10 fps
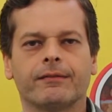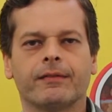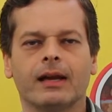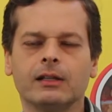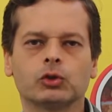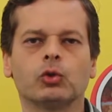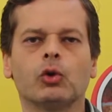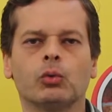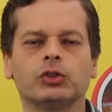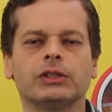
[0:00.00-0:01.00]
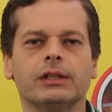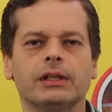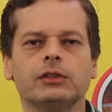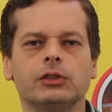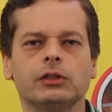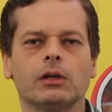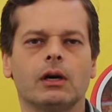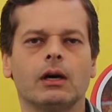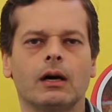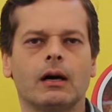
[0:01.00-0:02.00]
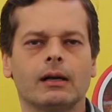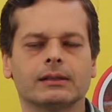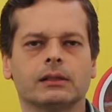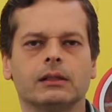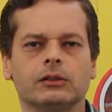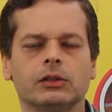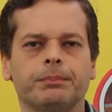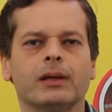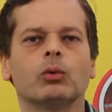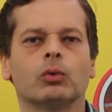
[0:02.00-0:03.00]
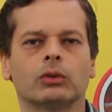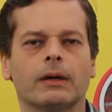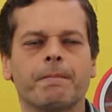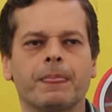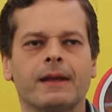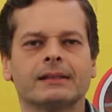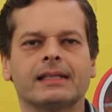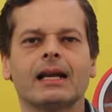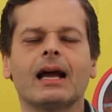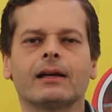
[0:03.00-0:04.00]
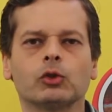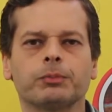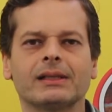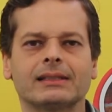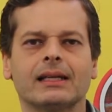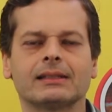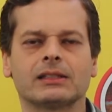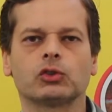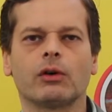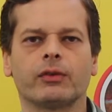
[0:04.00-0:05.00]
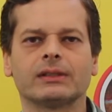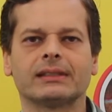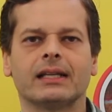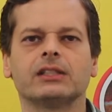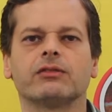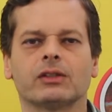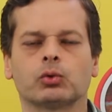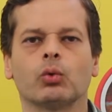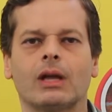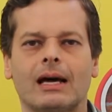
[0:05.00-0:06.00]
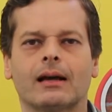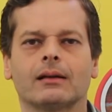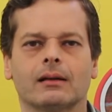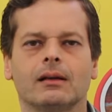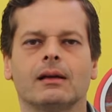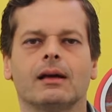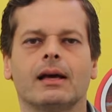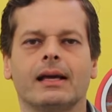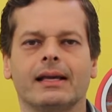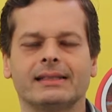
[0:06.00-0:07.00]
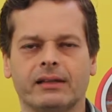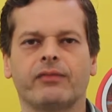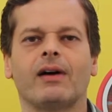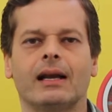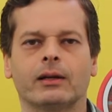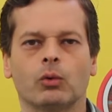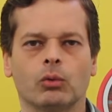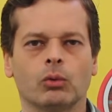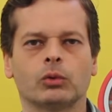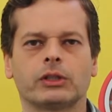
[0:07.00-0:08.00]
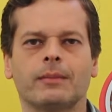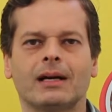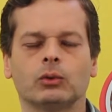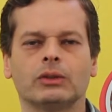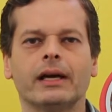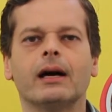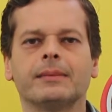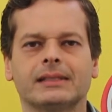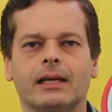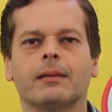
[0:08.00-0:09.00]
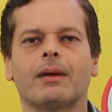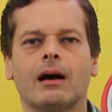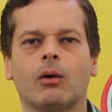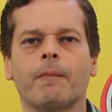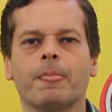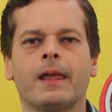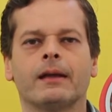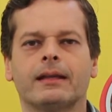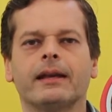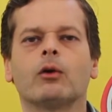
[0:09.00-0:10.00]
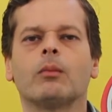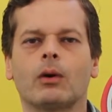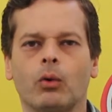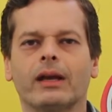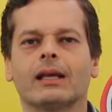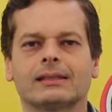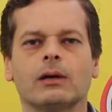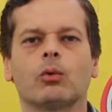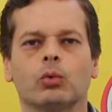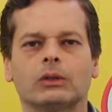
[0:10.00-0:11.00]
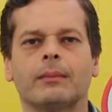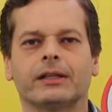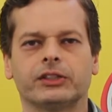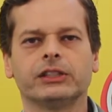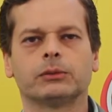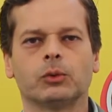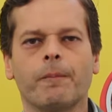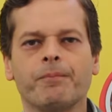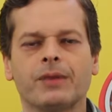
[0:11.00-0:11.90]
realizou o seguinte, a, a seguinte pergunta. Será que os pacientes que sofrem um acidente vascular encefálico, o chamado derrame cerebral, teria alguma correlação com o tabagismo?